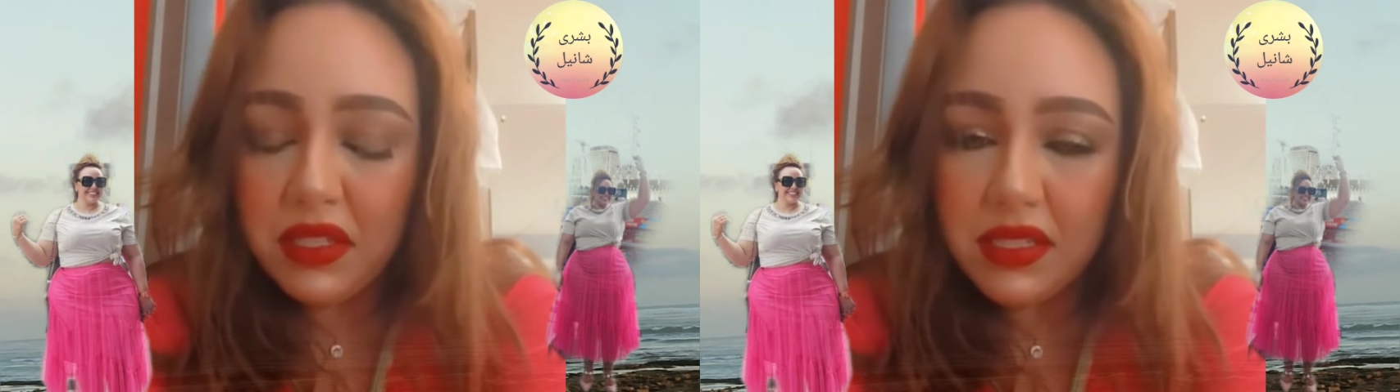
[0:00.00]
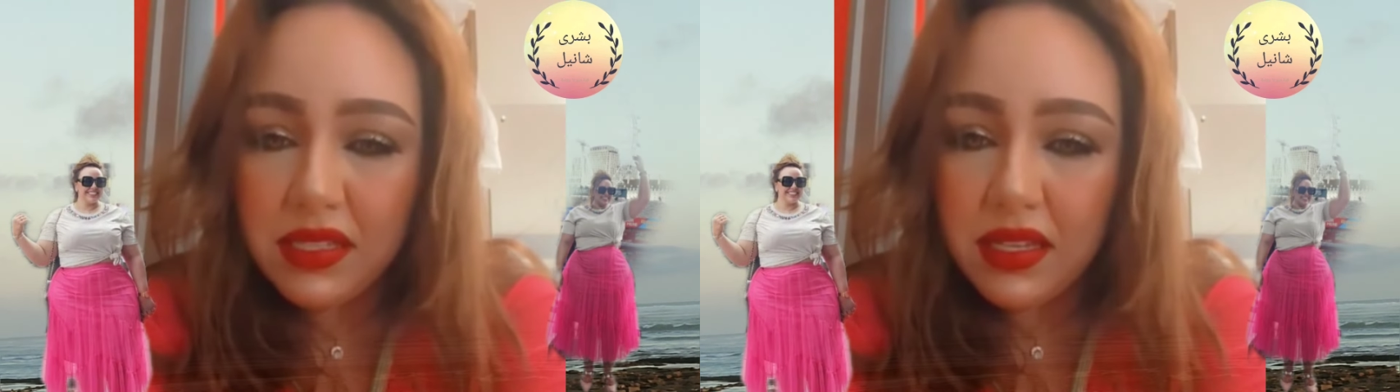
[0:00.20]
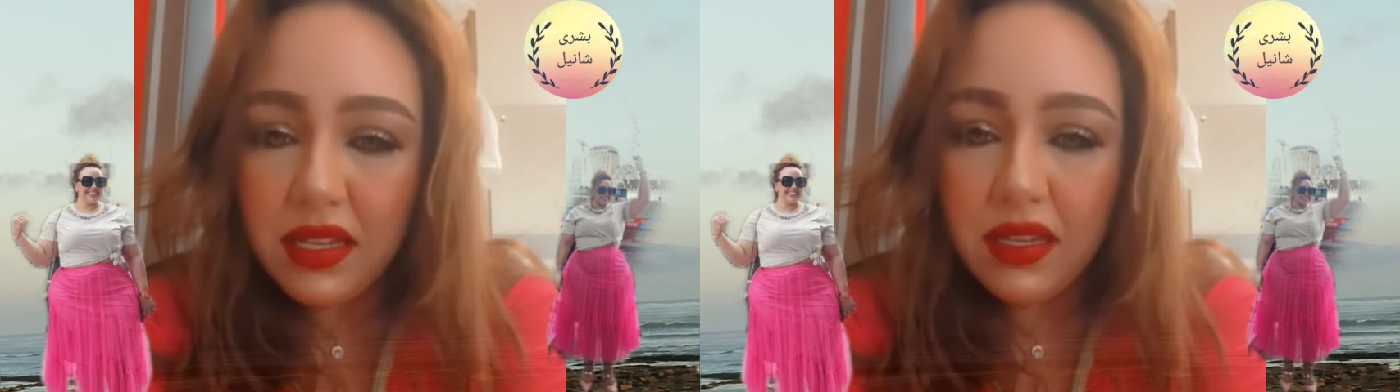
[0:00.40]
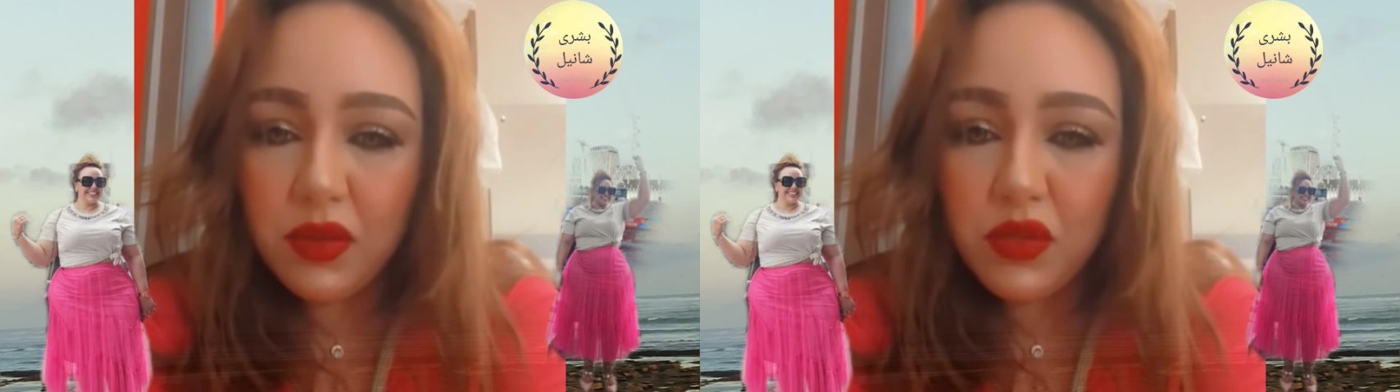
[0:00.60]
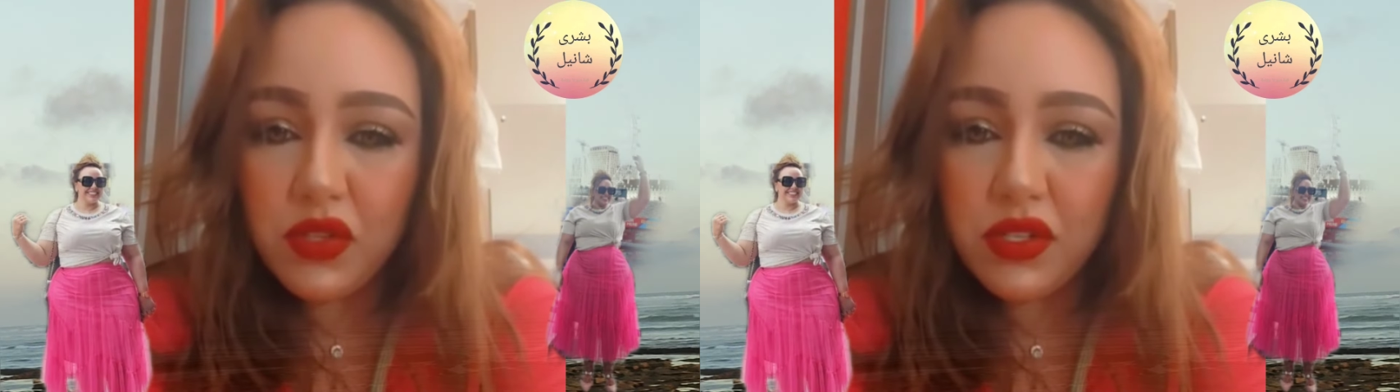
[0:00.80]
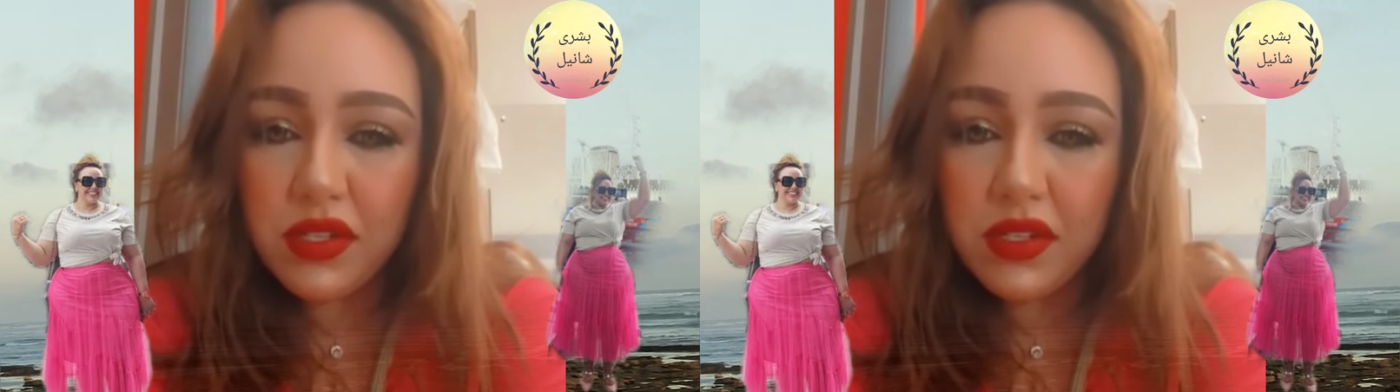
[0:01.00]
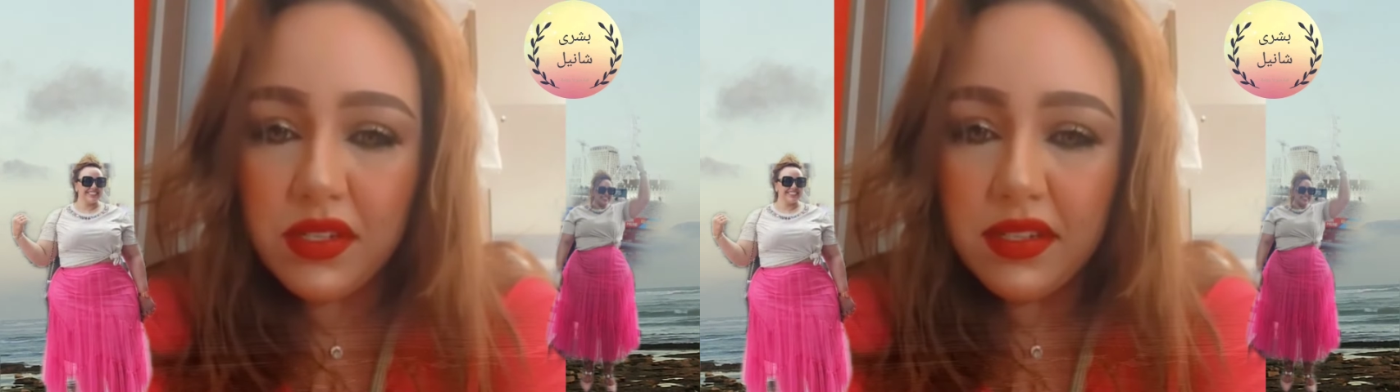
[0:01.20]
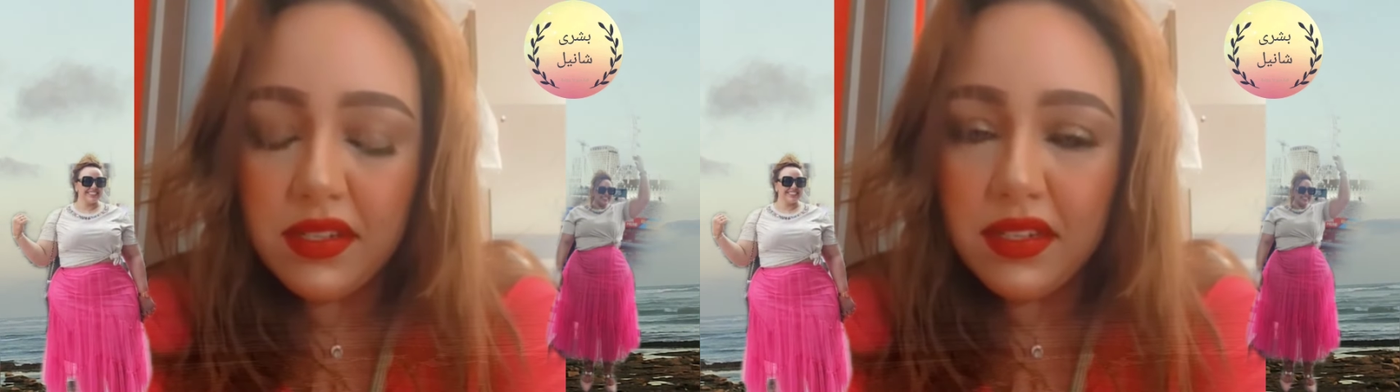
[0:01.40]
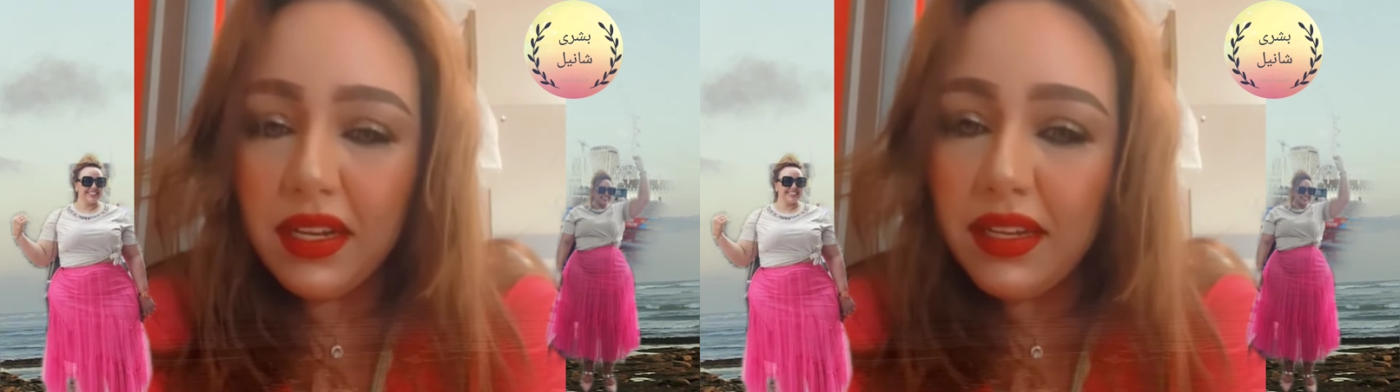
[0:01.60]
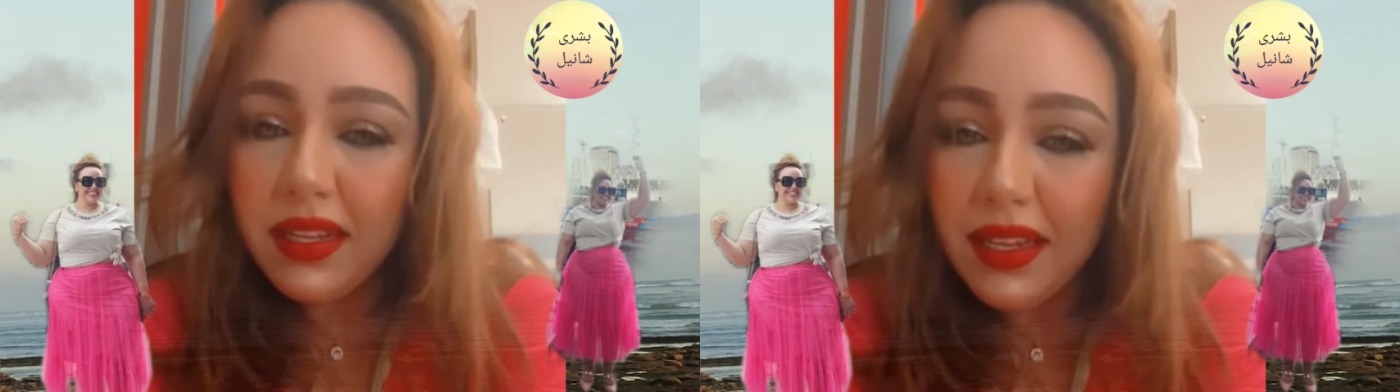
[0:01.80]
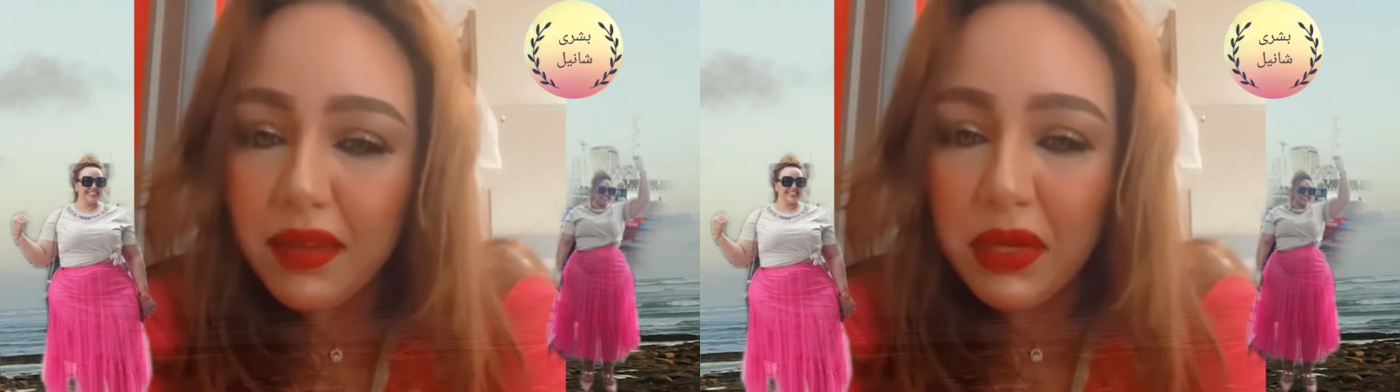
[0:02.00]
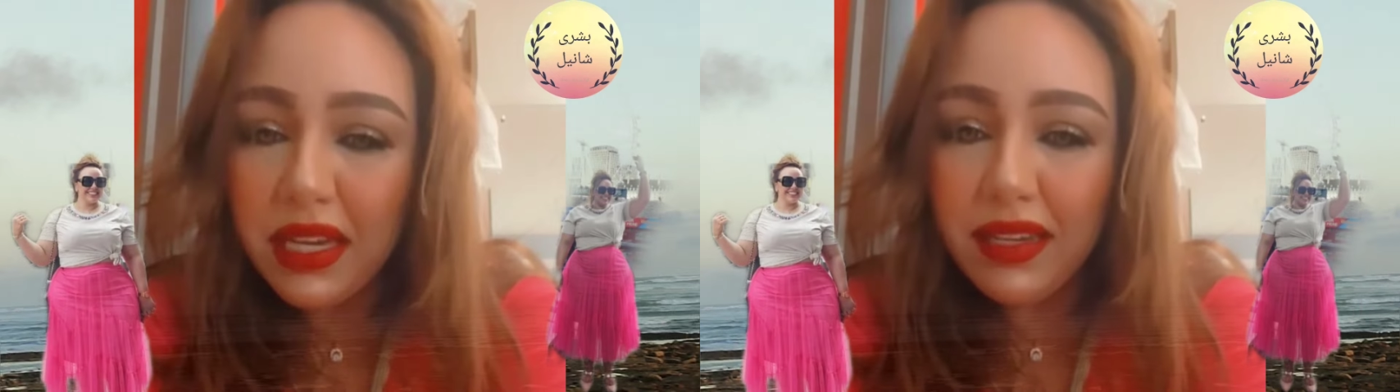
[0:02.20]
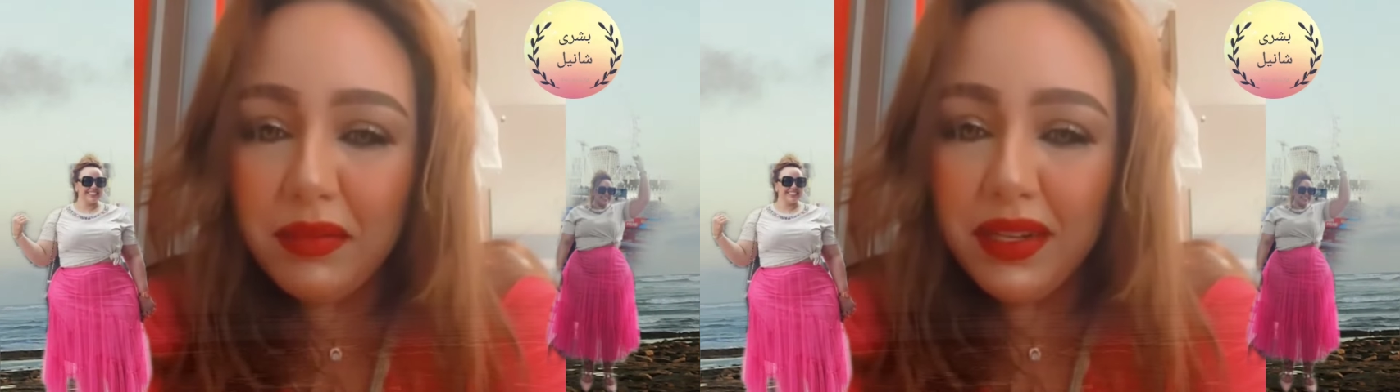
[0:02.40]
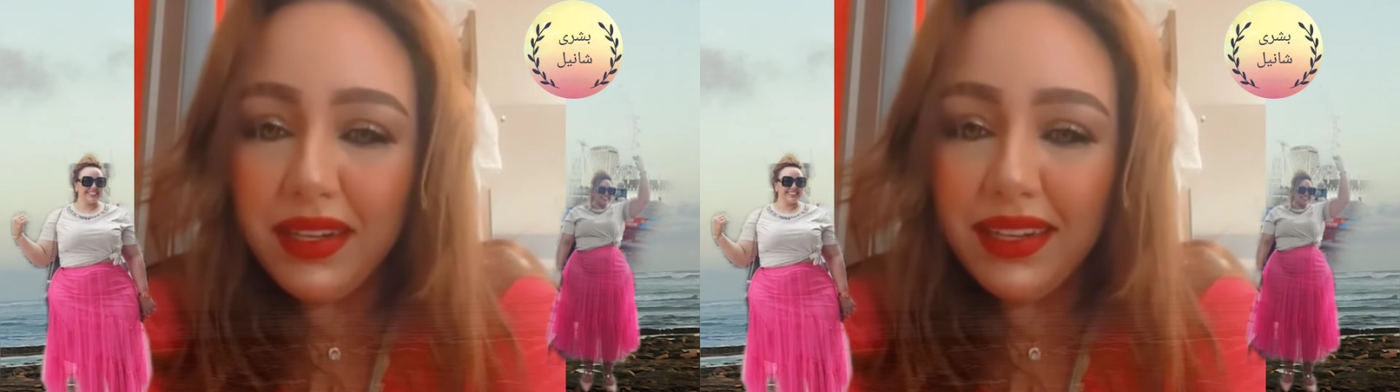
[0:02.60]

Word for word: تنساوش رحنا يا مغاربه